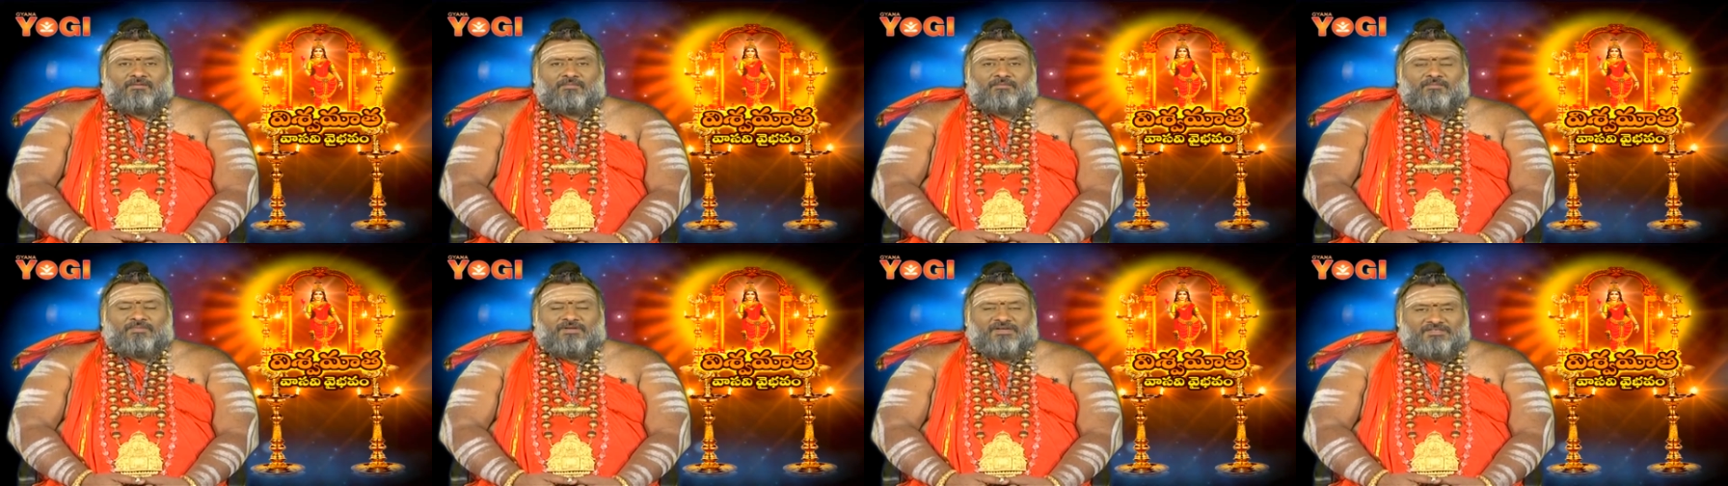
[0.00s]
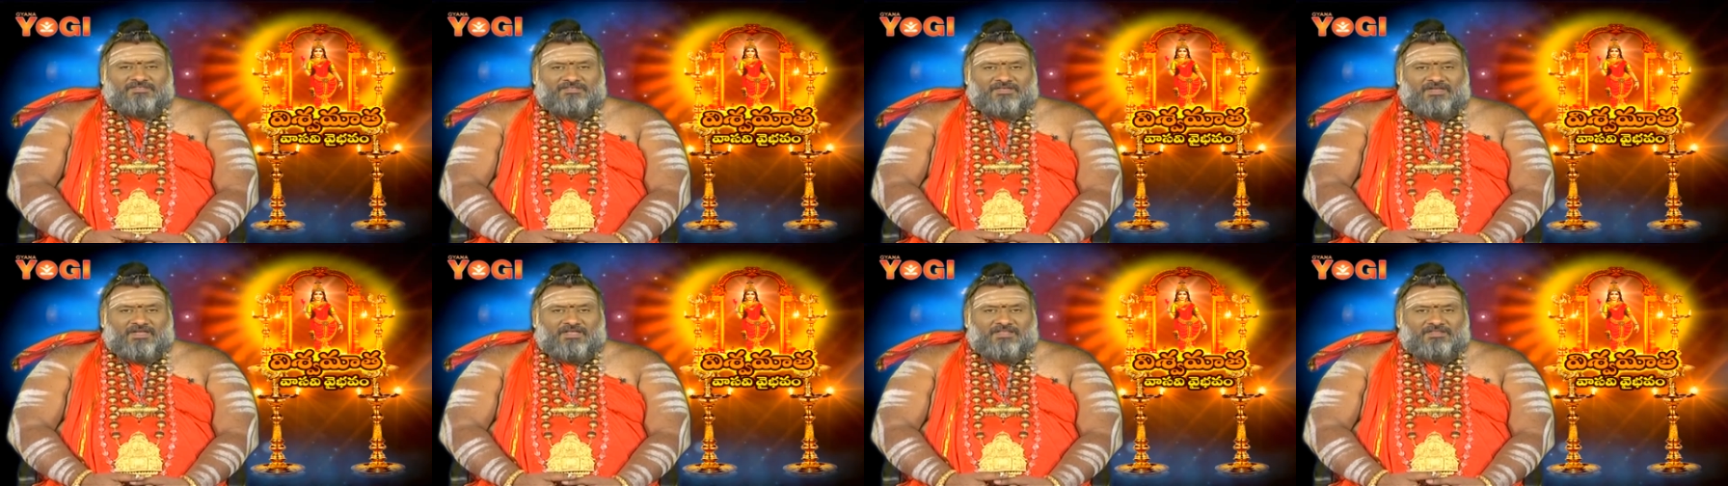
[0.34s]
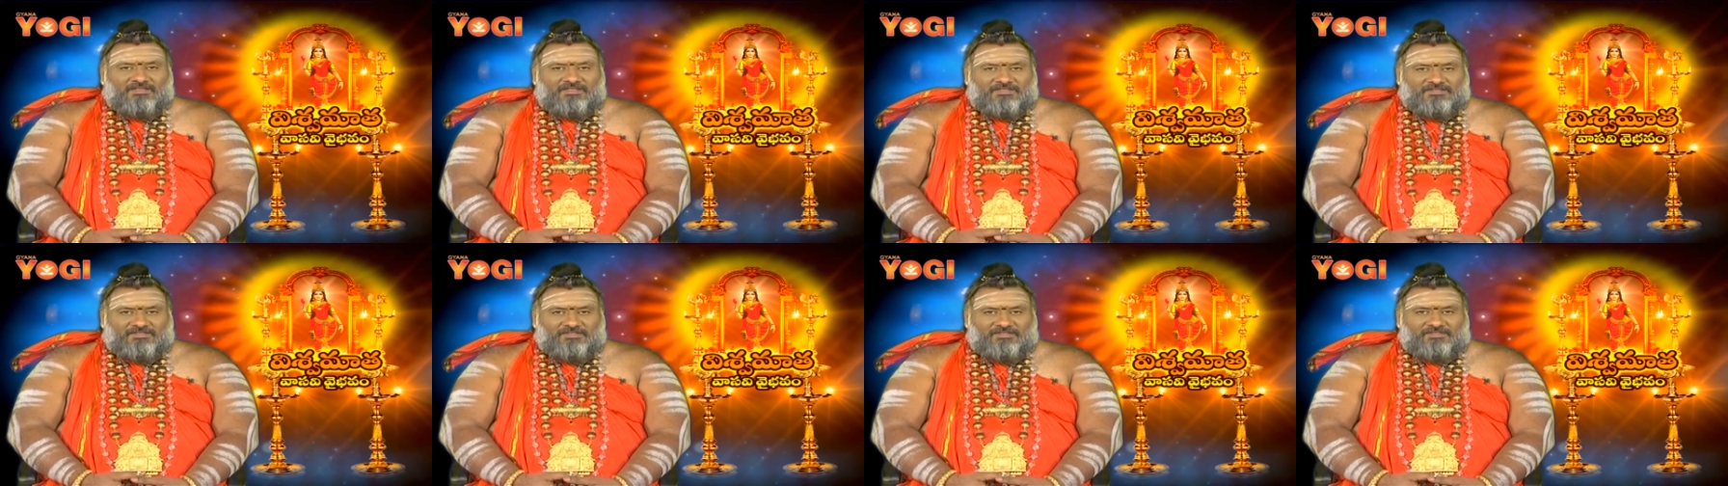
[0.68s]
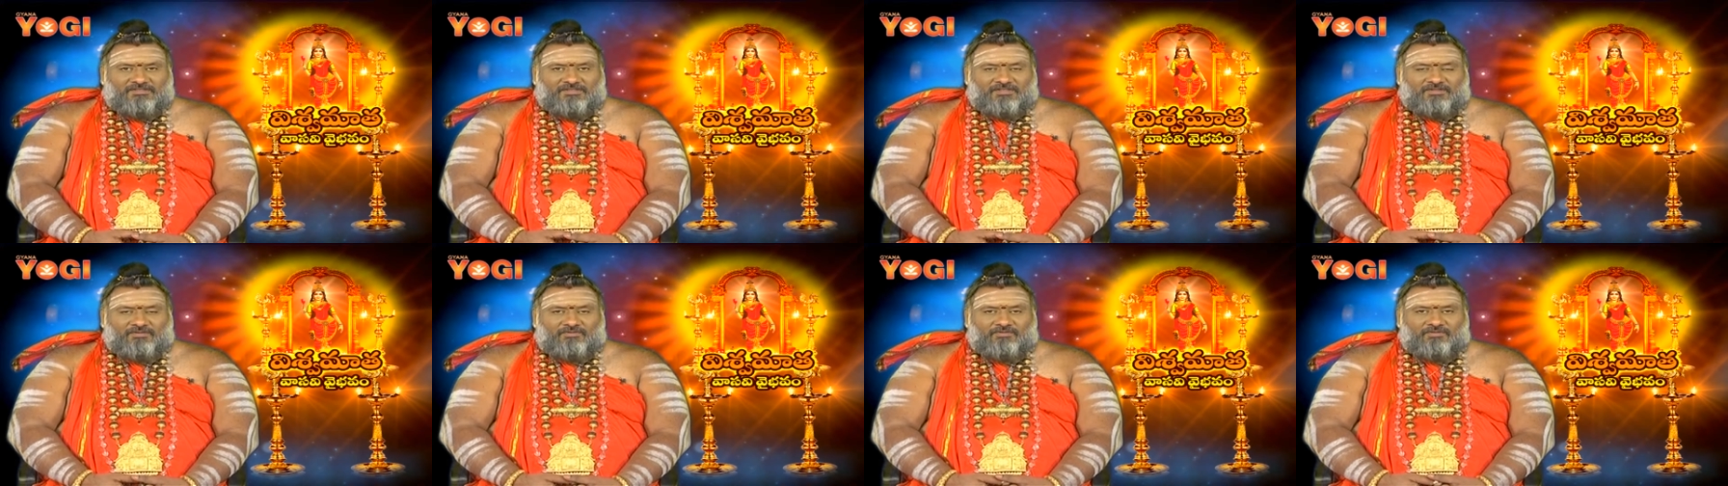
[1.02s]
ప్రశాంత
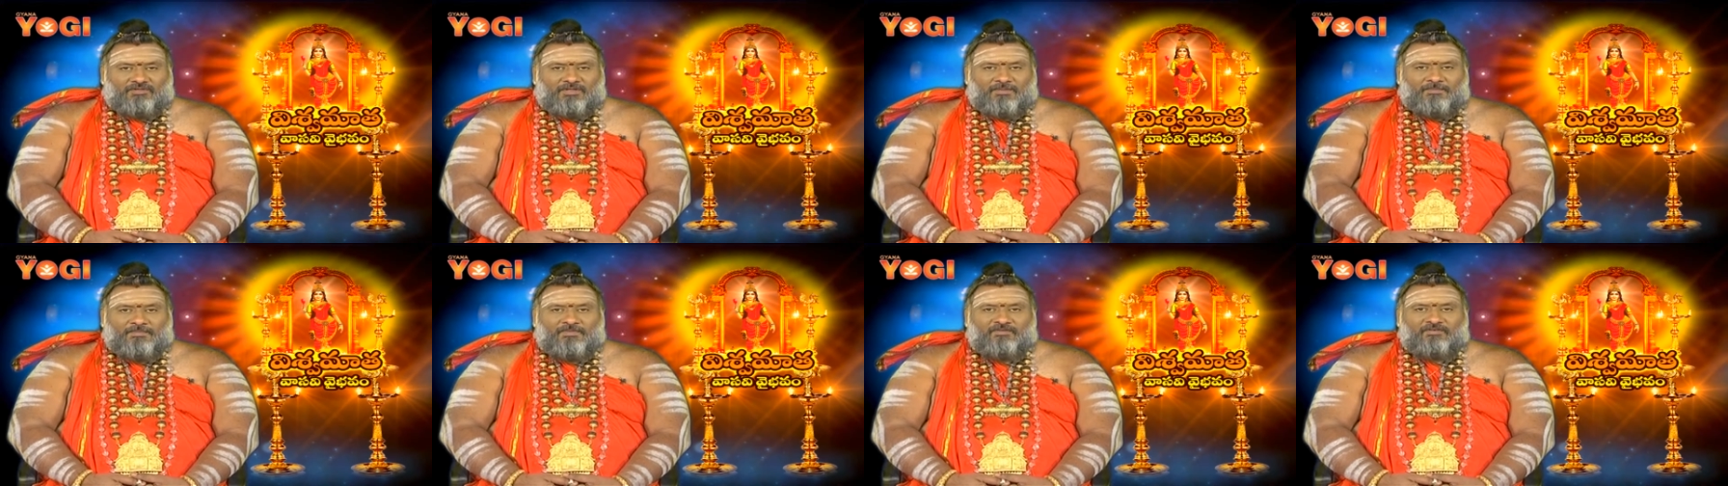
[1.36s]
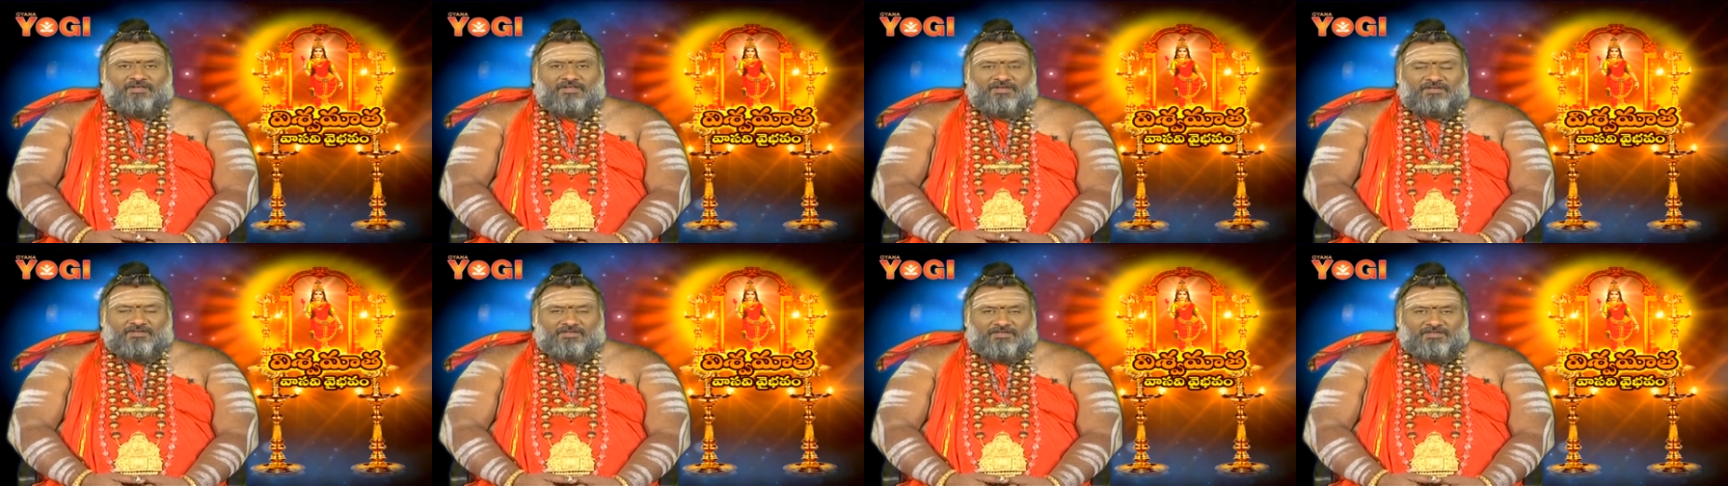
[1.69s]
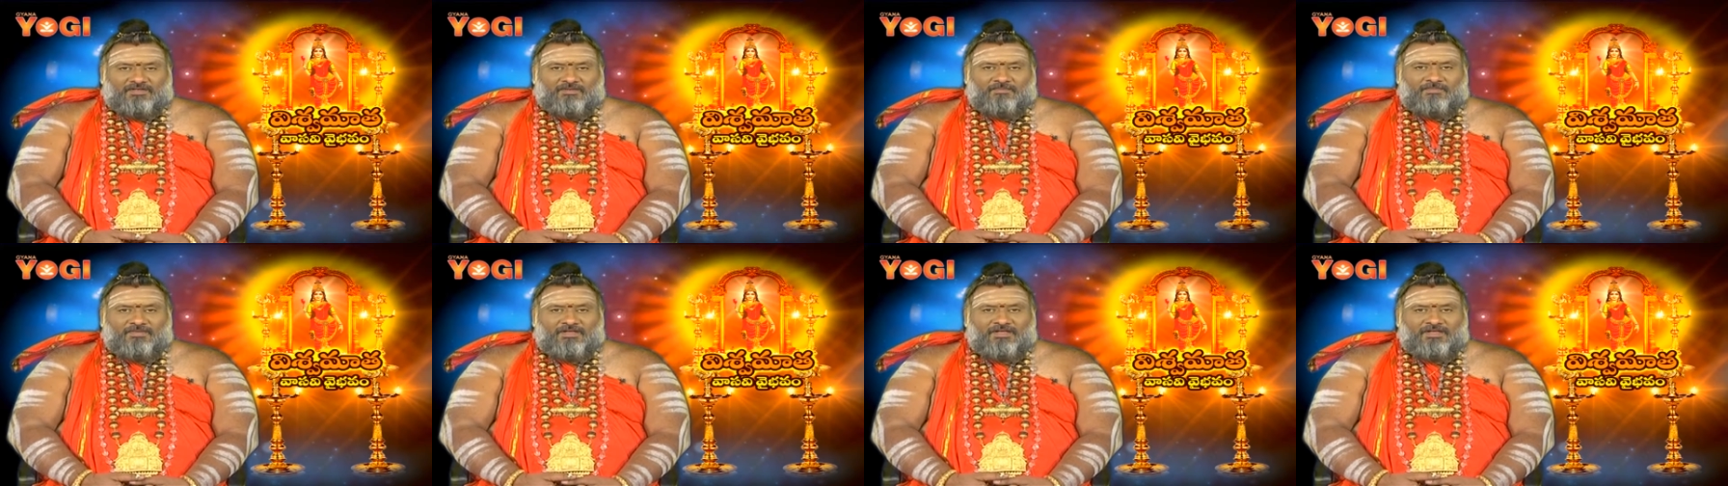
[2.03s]
చిత్తంతో అమ్మవారి యొక్క